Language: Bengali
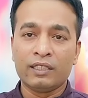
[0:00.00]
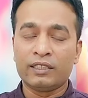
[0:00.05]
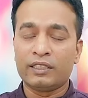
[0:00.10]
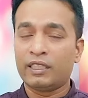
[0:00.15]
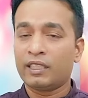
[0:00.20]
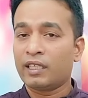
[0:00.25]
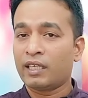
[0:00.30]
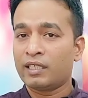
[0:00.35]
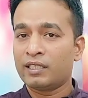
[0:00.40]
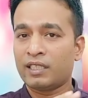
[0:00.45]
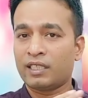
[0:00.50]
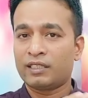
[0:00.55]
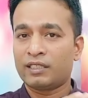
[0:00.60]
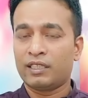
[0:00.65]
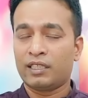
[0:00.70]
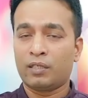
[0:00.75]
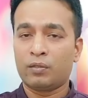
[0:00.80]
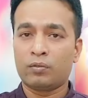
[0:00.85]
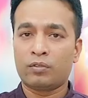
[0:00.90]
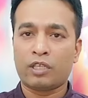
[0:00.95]
সেখানে
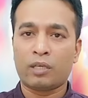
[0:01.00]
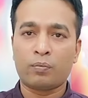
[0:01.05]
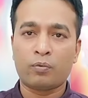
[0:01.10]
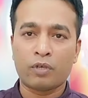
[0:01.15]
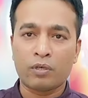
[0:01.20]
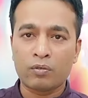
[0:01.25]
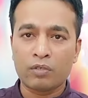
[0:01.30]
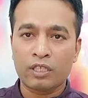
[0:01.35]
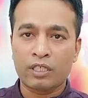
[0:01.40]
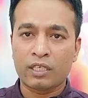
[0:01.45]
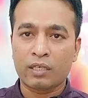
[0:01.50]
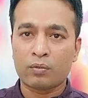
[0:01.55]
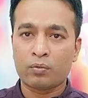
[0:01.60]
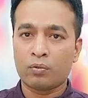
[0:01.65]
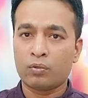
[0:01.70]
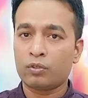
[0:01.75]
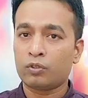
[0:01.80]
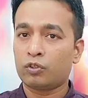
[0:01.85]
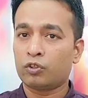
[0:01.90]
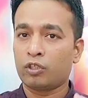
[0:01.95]
যাচ্ছেন কিন্তু তারপরেও এটার
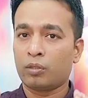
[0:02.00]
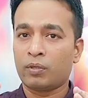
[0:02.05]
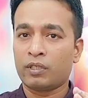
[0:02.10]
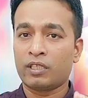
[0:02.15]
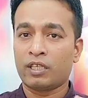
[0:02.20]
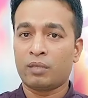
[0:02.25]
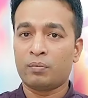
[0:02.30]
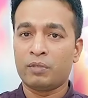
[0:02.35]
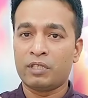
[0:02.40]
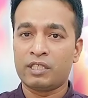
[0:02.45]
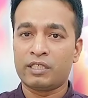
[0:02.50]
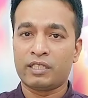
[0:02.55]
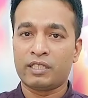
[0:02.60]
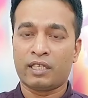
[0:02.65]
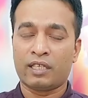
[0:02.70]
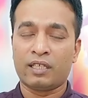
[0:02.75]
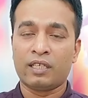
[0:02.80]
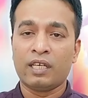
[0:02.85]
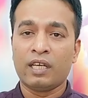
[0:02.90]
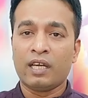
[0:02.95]
কোনো সমাধান মিলছে
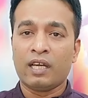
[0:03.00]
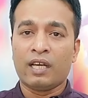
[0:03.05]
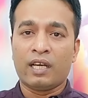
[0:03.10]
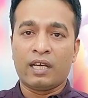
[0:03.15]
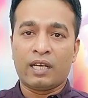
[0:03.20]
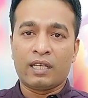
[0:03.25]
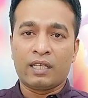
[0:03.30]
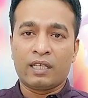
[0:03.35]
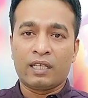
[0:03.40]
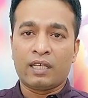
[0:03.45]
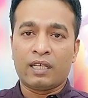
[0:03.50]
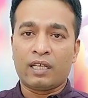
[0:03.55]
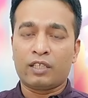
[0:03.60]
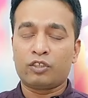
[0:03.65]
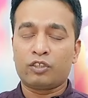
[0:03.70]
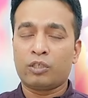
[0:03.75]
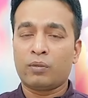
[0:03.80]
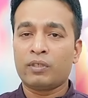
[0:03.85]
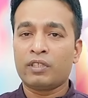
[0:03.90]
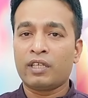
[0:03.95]
না আর
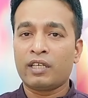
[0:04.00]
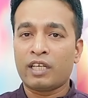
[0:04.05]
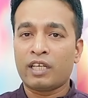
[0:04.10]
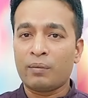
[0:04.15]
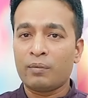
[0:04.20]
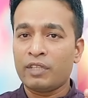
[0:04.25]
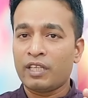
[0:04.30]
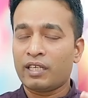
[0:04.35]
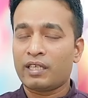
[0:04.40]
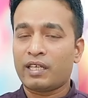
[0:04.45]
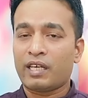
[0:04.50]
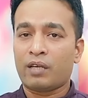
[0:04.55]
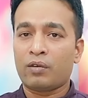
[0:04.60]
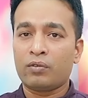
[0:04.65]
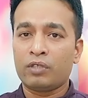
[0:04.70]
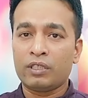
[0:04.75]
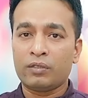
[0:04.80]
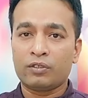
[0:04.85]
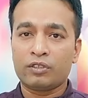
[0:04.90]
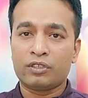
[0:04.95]
সমাধান না মেলার
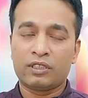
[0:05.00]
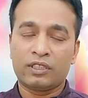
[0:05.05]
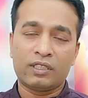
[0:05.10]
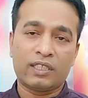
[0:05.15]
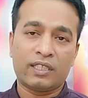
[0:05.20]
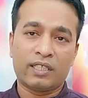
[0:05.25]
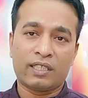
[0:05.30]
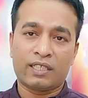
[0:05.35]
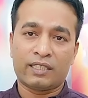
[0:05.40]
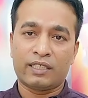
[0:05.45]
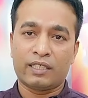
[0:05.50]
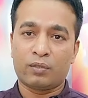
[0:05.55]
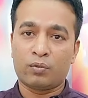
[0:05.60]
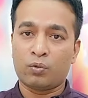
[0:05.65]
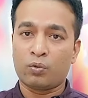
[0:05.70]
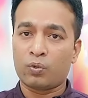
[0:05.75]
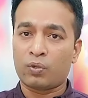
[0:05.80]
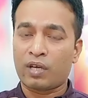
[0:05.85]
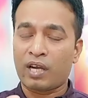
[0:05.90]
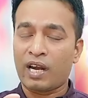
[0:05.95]
কারণই হচ্ছে তাদের কাছে
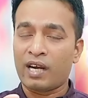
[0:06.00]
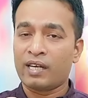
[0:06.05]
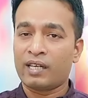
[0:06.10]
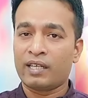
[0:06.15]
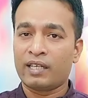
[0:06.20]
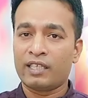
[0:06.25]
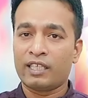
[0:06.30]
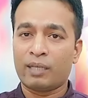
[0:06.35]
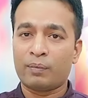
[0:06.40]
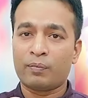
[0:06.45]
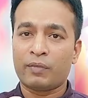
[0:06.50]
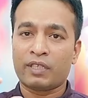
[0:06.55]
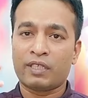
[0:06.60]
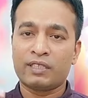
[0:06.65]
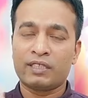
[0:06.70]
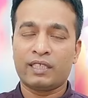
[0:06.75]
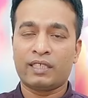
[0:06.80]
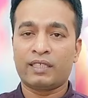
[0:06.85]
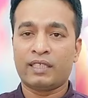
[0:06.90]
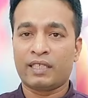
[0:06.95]
কোনো কার্ড নেই আপনাকে
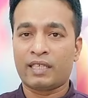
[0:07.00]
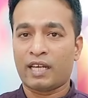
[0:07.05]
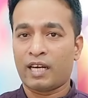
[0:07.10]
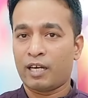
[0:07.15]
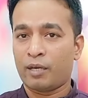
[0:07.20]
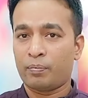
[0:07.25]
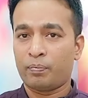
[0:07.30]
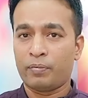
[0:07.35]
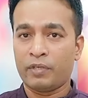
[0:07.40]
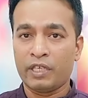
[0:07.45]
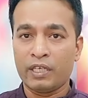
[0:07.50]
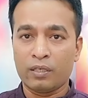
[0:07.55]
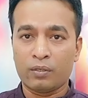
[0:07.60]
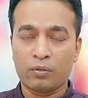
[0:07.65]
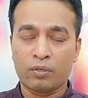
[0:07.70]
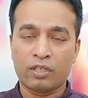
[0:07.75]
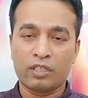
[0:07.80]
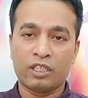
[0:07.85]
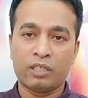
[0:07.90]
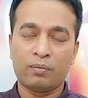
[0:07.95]
যে একটি কার্ড প্রিন্ট
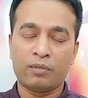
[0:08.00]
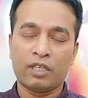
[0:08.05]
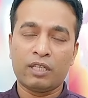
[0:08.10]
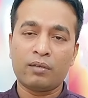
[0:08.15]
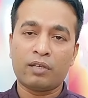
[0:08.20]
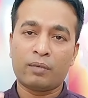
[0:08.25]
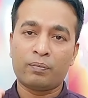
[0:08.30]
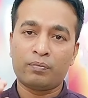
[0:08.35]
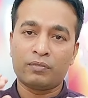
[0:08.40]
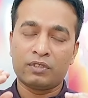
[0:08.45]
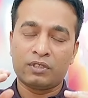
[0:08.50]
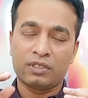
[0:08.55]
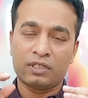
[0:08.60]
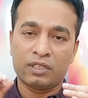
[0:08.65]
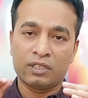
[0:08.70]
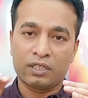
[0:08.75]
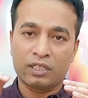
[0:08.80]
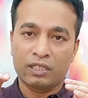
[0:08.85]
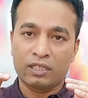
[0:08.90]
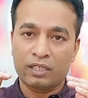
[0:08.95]
করে দিবে
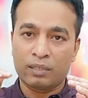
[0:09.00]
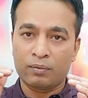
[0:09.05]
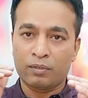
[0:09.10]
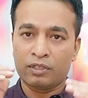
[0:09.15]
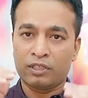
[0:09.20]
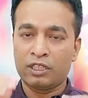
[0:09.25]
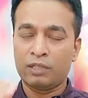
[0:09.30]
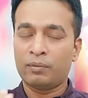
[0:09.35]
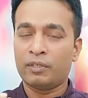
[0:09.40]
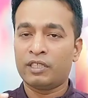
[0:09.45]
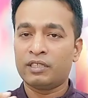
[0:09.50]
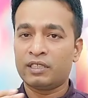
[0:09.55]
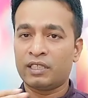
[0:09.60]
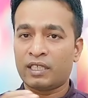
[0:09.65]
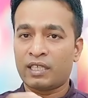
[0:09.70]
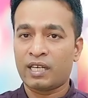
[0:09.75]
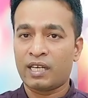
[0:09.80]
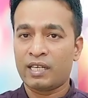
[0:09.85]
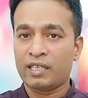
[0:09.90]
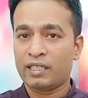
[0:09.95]
এবার দিবে যে
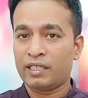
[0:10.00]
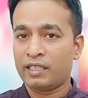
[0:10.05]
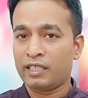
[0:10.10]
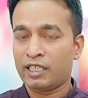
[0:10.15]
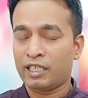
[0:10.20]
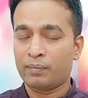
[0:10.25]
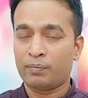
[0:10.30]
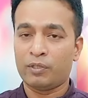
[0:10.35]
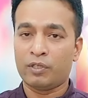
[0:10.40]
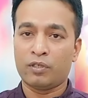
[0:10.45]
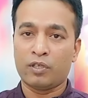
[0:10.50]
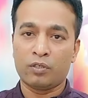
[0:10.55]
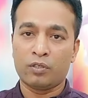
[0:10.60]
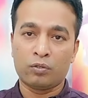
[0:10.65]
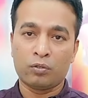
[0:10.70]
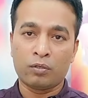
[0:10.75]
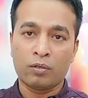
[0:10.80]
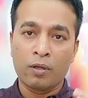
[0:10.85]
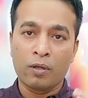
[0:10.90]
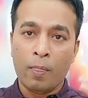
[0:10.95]
কার্ডটি নিয়ে আপনি হয়তো